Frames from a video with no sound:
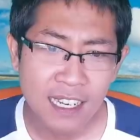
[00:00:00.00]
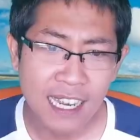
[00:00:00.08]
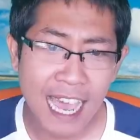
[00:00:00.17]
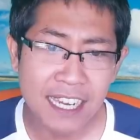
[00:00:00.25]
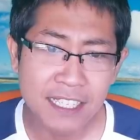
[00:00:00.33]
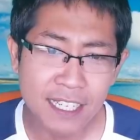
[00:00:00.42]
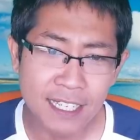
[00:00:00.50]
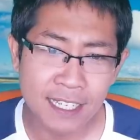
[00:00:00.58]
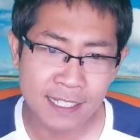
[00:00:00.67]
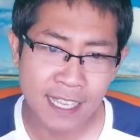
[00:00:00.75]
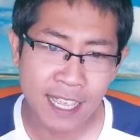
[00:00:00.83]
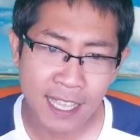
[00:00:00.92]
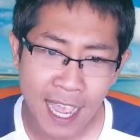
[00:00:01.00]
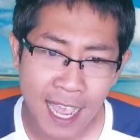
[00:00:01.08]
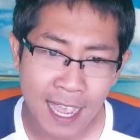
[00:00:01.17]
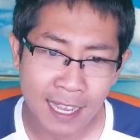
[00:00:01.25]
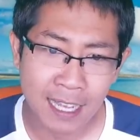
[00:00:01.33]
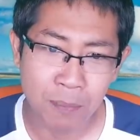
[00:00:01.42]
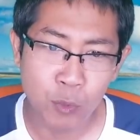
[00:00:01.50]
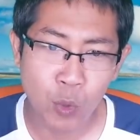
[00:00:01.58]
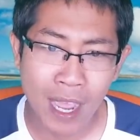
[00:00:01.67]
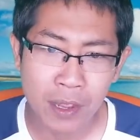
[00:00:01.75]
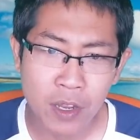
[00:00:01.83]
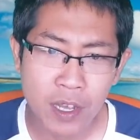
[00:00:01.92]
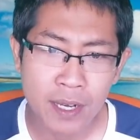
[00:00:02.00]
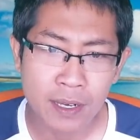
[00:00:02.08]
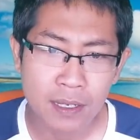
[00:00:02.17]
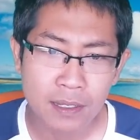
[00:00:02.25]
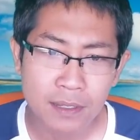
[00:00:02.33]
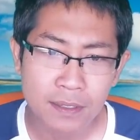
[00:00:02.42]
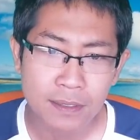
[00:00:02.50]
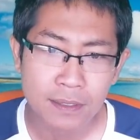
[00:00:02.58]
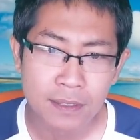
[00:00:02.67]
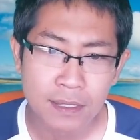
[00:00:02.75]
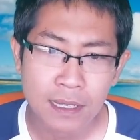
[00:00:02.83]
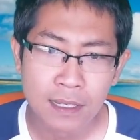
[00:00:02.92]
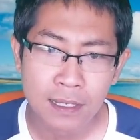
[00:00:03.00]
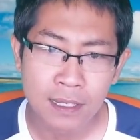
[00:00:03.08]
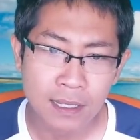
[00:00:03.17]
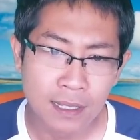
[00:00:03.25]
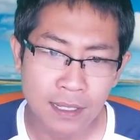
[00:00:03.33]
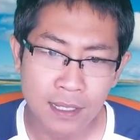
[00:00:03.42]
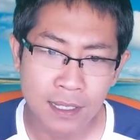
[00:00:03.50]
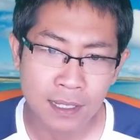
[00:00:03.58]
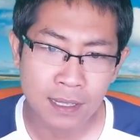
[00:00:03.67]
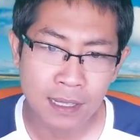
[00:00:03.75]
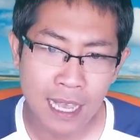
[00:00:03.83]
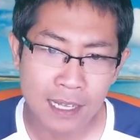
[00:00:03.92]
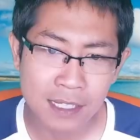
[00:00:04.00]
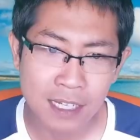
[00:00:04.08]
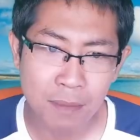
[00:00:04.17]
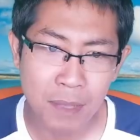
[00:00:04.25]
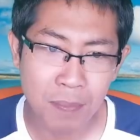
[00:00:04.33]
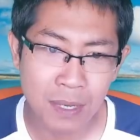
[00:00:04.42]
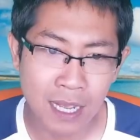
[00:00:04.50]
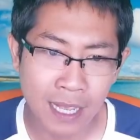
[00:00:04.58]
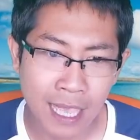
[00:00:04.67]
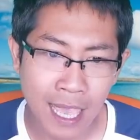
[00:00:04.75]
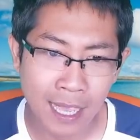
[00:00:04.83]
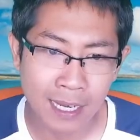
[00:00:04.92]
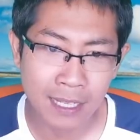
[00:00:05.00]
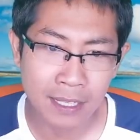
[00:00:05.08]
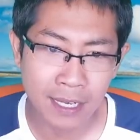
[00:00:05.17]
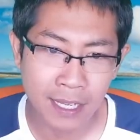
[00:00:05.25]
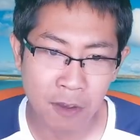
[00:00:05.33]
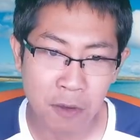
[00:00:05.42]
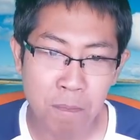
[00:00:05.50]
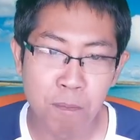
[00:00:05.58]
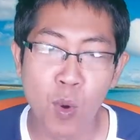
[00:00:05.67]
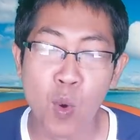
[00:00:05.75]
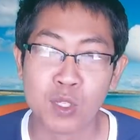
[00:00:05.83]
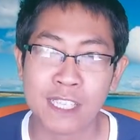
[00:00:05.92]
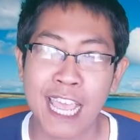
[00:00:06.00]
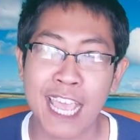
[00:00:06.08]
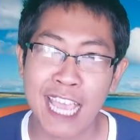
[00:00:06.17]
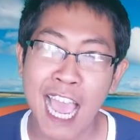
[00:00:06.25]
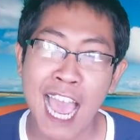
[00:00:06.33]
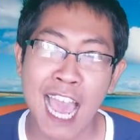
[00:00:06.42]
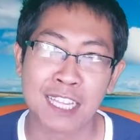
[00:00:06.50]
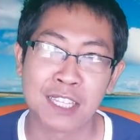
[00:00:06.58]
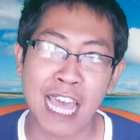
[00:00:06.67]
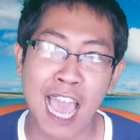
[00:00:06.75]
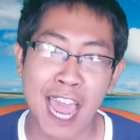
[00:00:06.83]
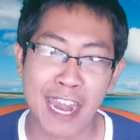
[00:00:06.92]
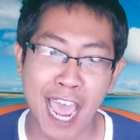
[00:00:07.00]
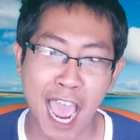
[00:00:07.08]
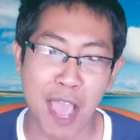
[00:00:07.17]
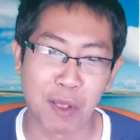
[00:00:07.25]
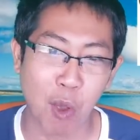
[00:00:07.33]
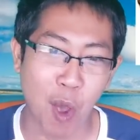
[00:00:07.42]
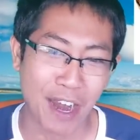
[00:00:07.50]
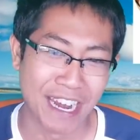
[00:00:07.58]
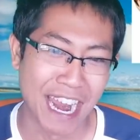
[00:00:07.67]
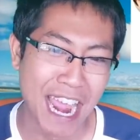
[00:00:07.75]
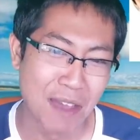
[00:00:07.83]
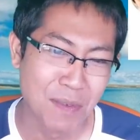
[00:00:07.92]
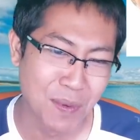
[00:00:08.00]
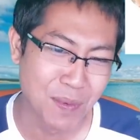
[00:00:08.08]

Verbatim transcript: ร้านชื่อเซย่ากับดราก้อนคือตั้งชื่อไม่เผื่อแก่กันเลยทีเดียว ปูเซย่าตาดากอนครับ